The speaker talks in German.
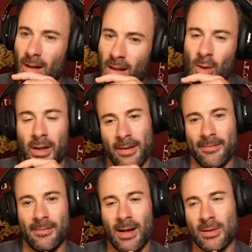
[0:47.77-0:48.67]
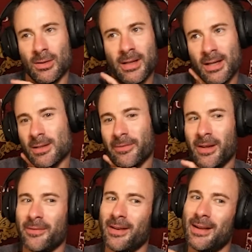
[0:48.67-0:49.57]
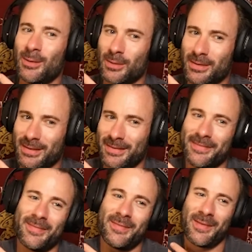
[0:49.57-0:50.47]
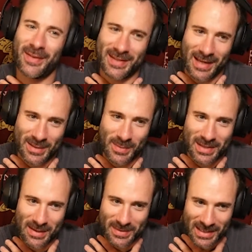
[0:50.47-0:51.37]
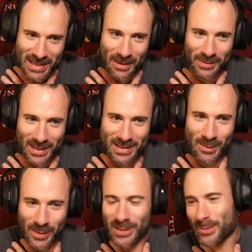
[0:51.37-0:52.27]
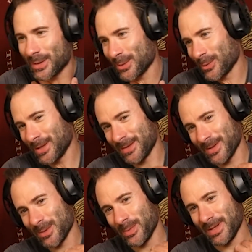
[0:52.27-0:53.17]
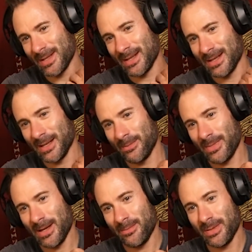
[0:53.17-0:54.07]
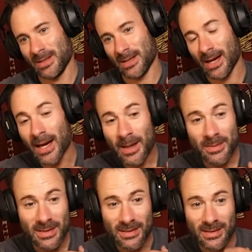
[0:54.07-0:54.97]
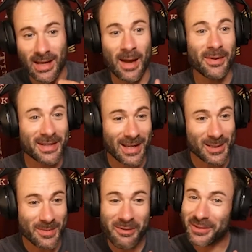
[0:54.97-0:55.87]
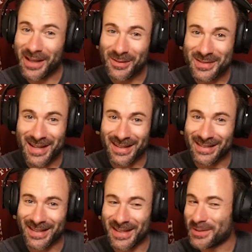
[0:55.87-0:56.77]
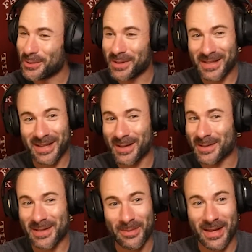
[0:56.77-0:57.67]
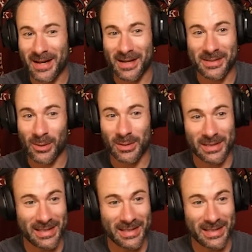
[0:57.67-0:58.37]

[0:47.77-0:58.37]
Ja, okay. Also Titel ist auf jeden Fall und verzeiht es mir, selbst ich habe das ja manchmal so, dass man so ein bisschen Clickbait betreibt. Aber ich kann zu meiner Verteidigung sagen, ich suche die Titel und Thumbnail gar nicht aus.